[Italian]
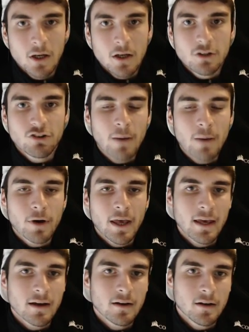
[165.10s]
Diciamo
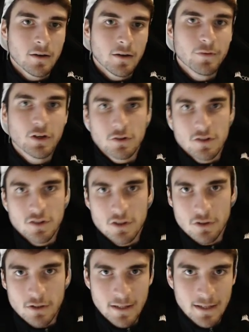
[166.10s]
che eh, vi
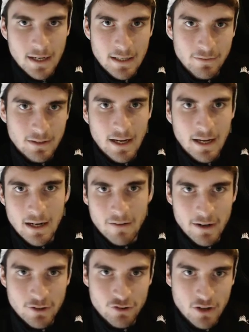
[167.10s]
consiglio di andare ad evitare la
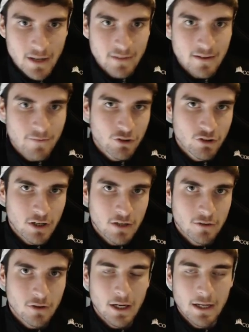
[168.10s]
fascia che si avvicina
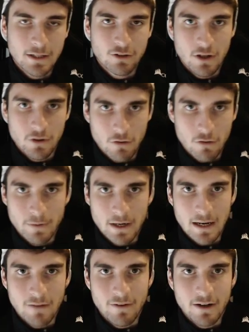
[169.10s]
intorno alle 19
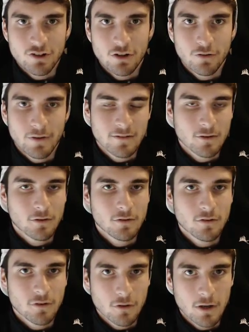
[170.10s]
perché è la fascia dove escono di
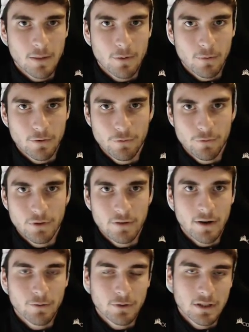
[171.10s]
solito le promo su
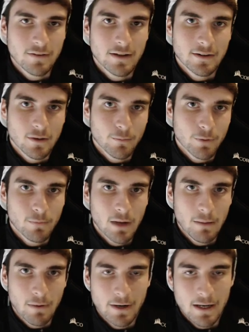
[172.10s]
FIFA, quindi diventa un
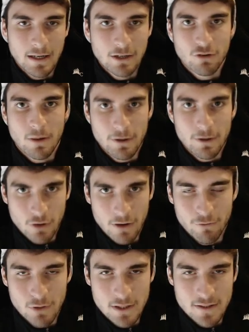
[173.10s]
problema perché lì c'è una maggiore
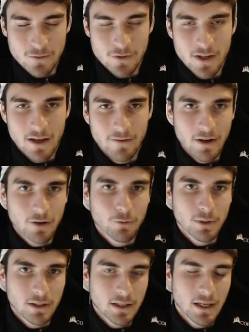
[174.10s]
affluenza sui server,
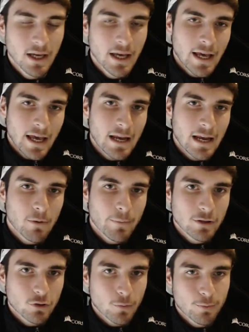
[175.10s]
quindi è il
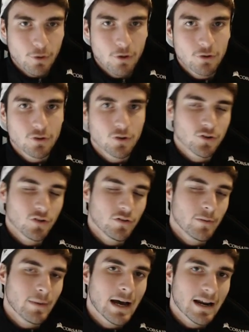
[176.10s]
momento più rognoso
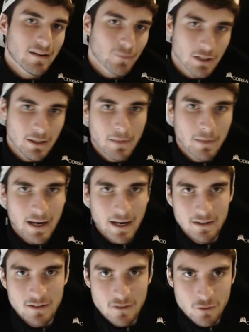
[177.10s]
dove magari potete
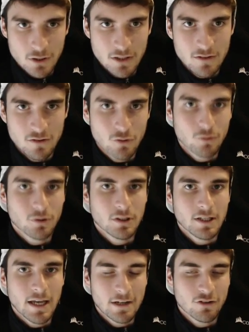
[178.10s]
beccare
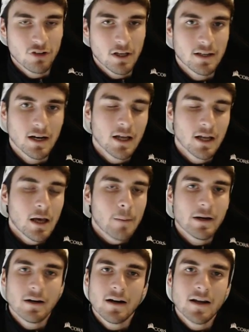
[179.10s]
disconnessioni, eccetera.
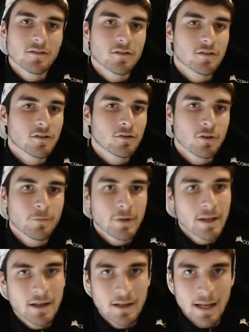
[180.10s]
Per il resto, secondo
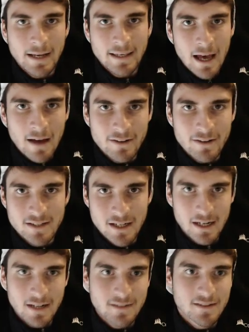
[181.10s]
me, la chiave sta
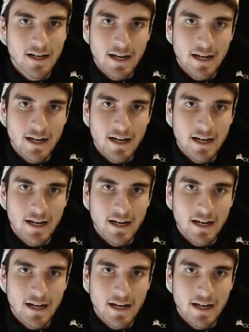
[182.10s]
nell'essere